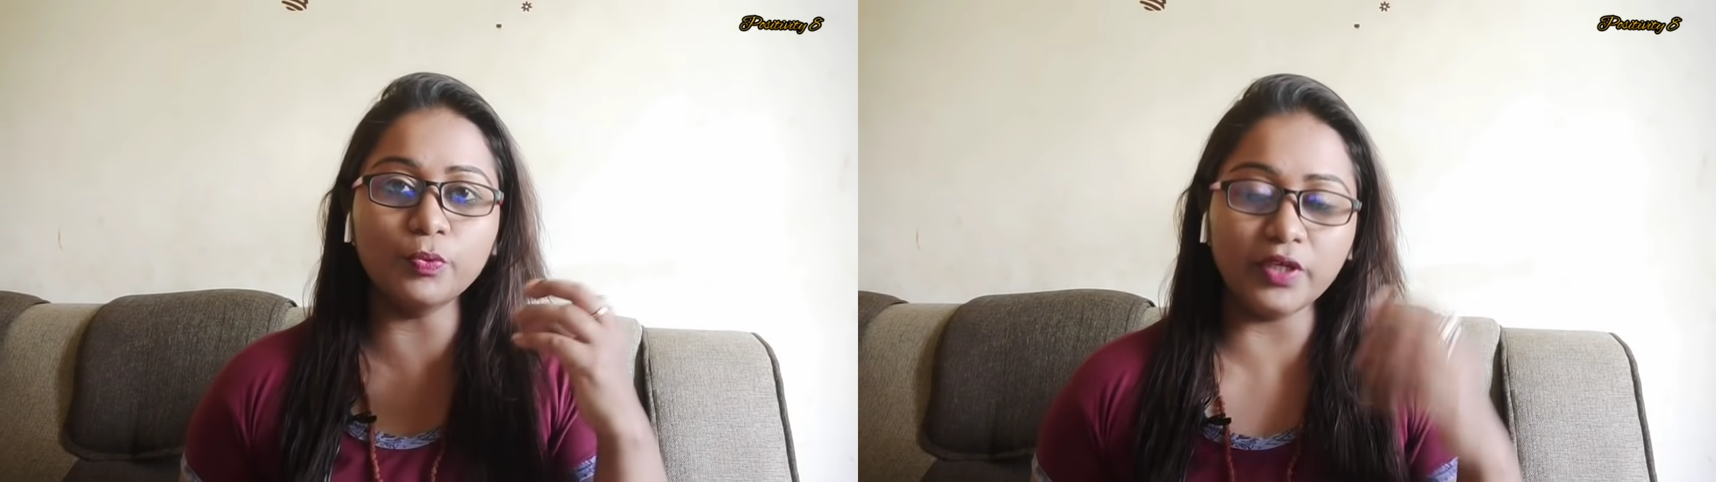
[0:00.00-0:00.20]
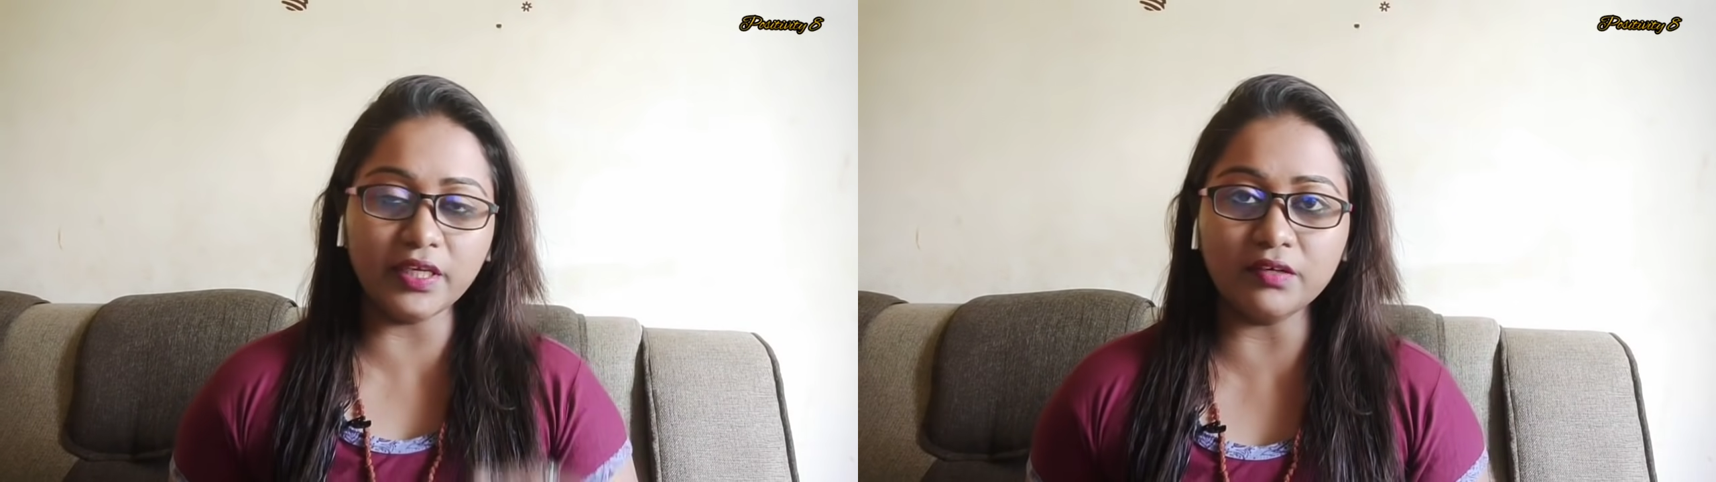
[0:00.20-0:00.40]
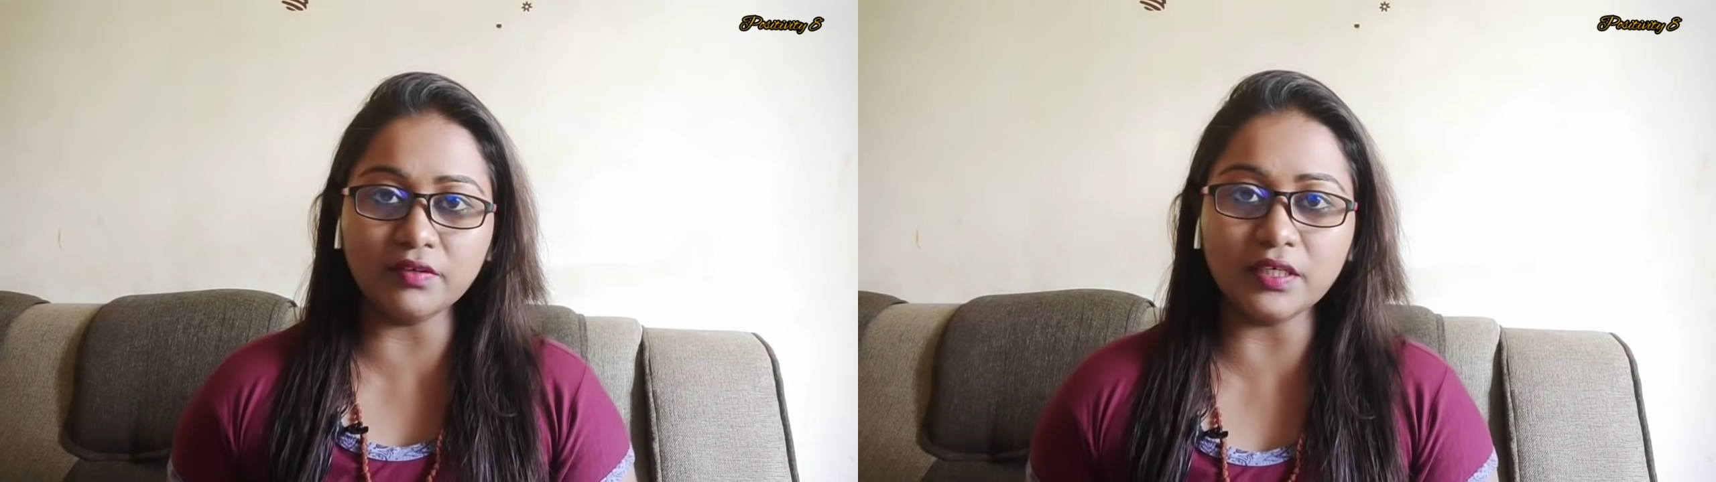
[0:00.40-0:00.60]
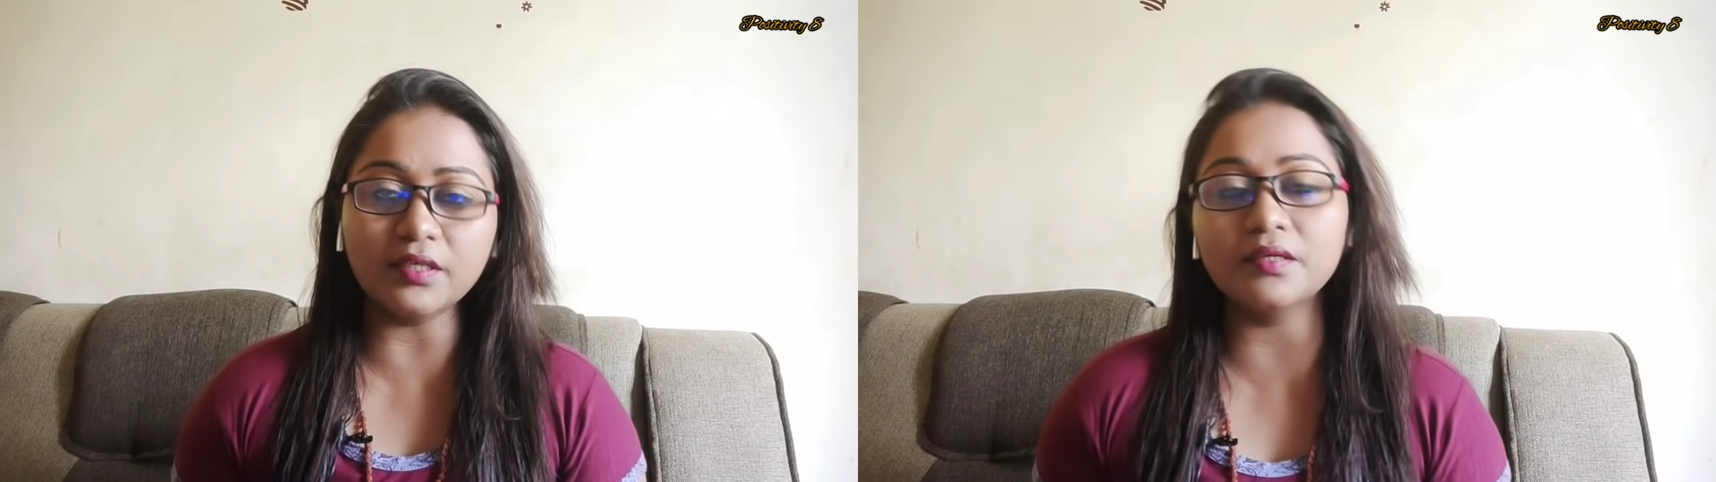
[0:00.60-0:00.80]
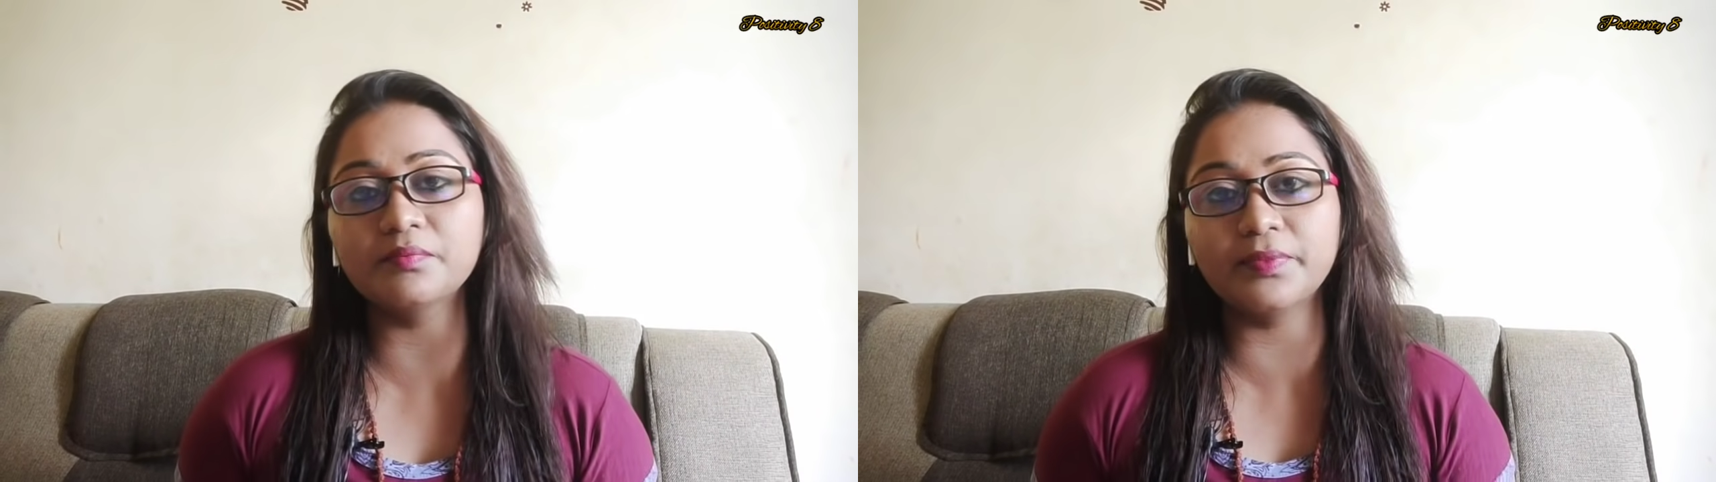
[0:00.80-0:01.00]
புரிகிறவங்க
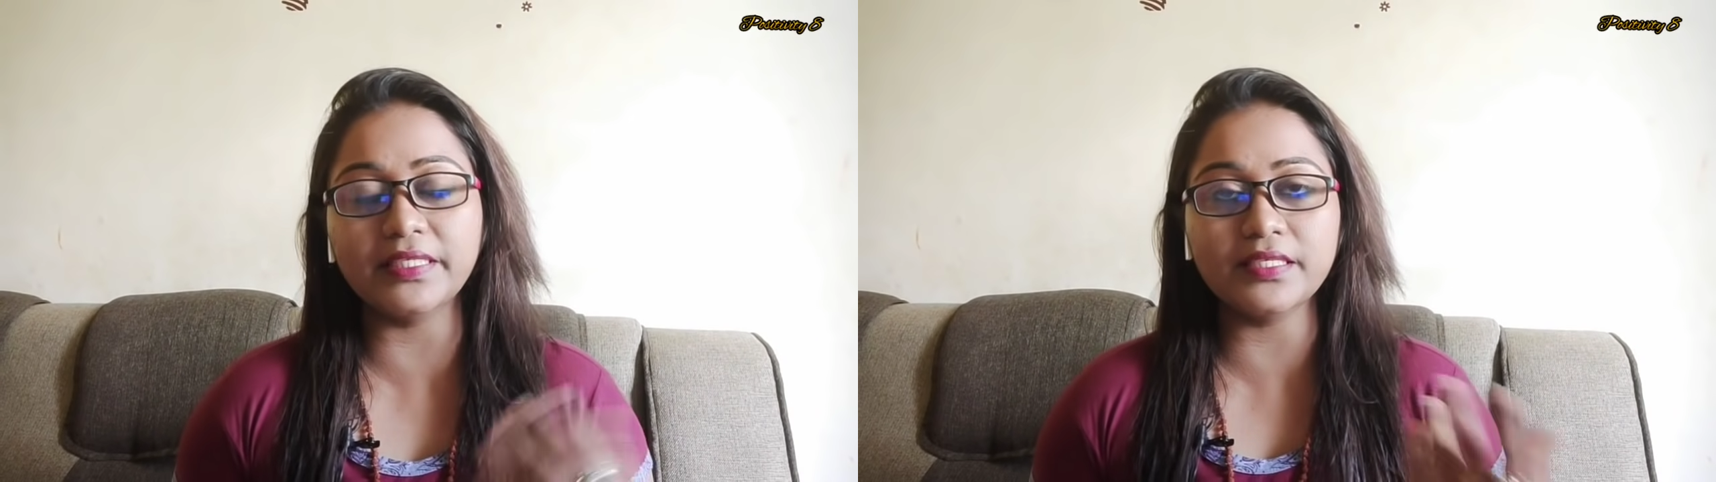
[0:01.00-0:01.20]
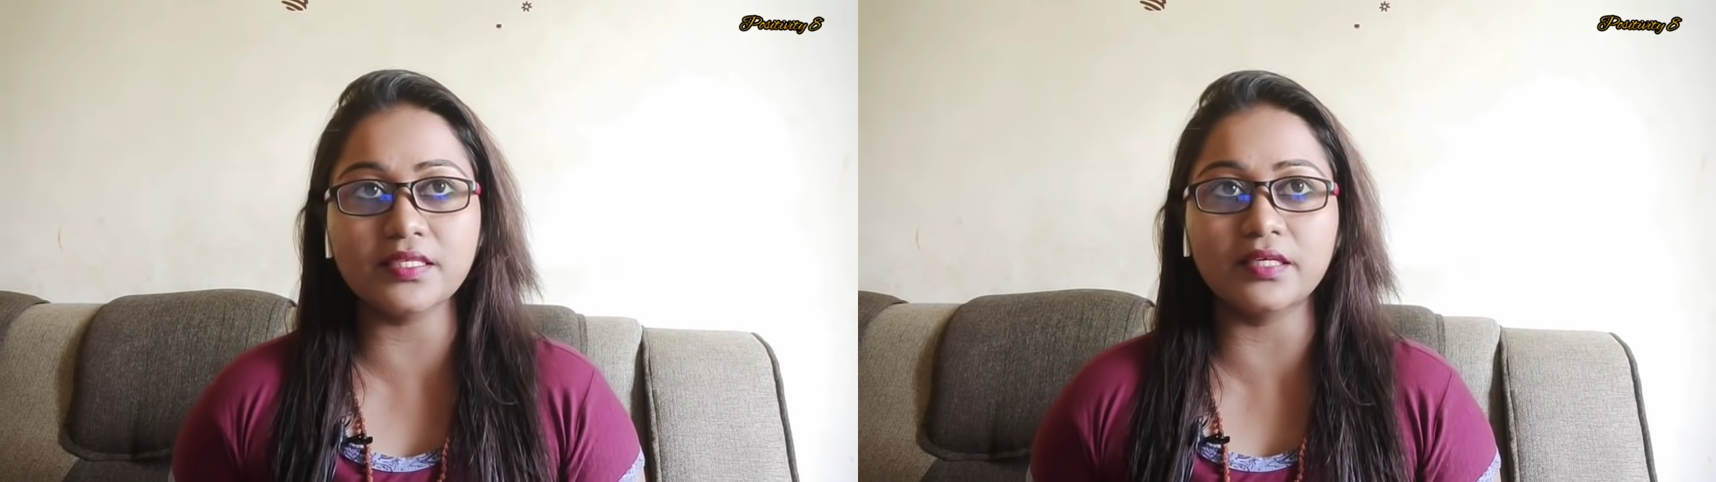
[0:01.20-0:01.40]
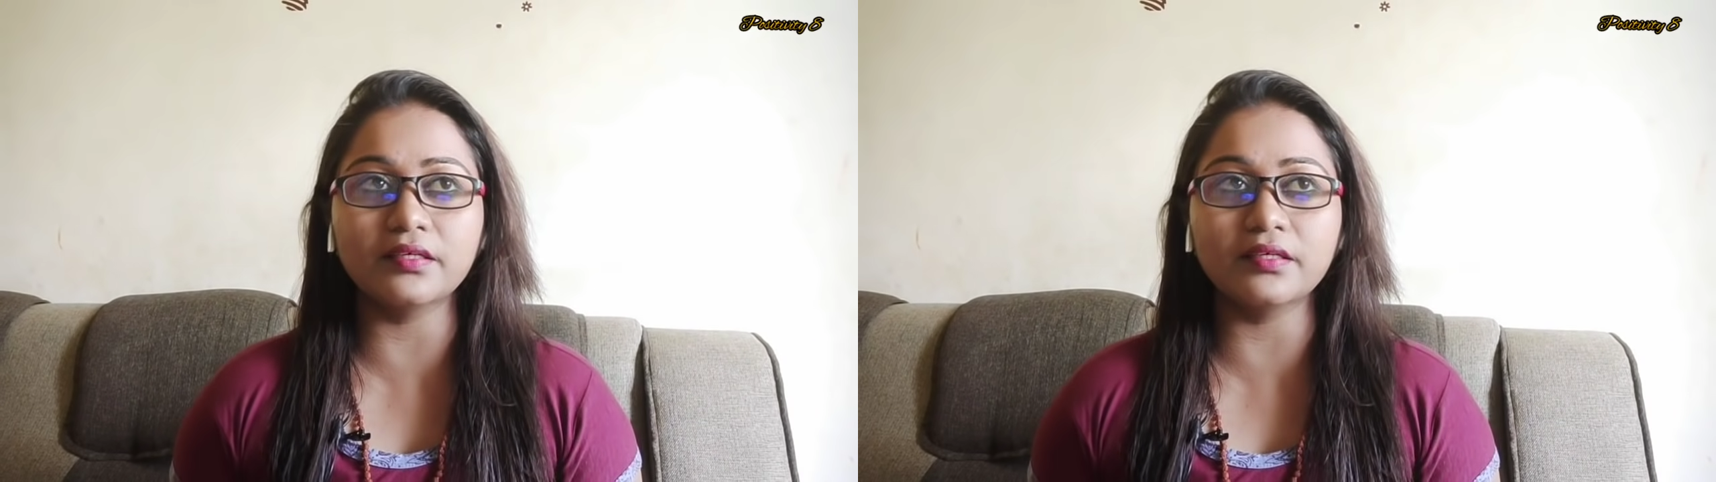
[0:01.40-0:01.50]
ப்ளீஸ்